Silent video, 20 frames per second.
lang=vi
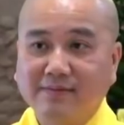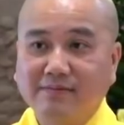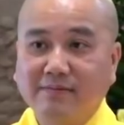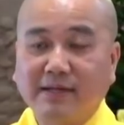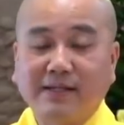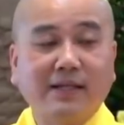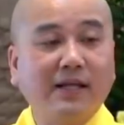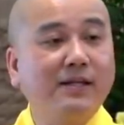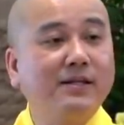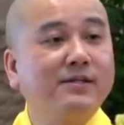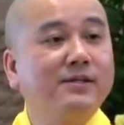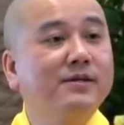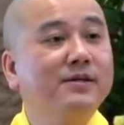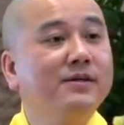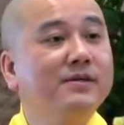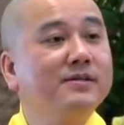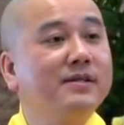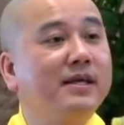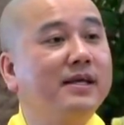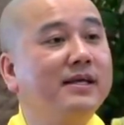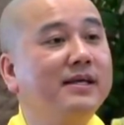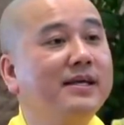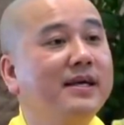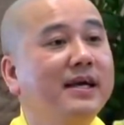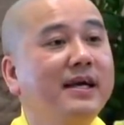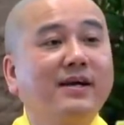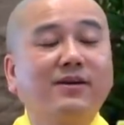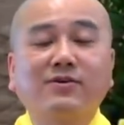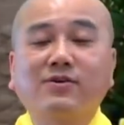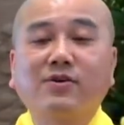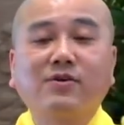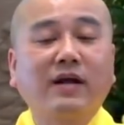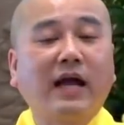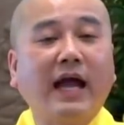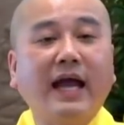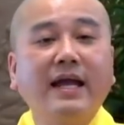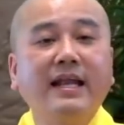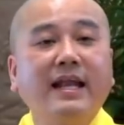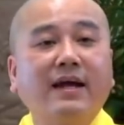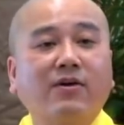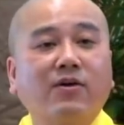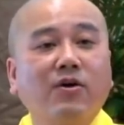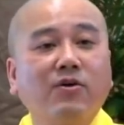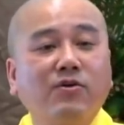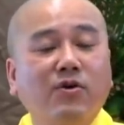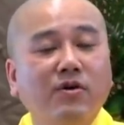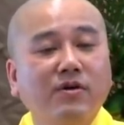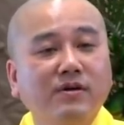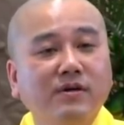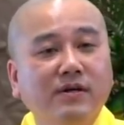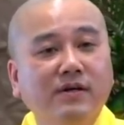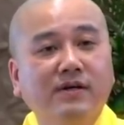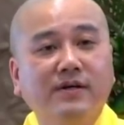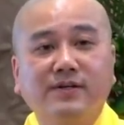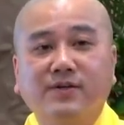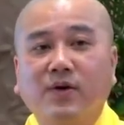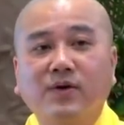Mà tình thương thì hễ là có con người,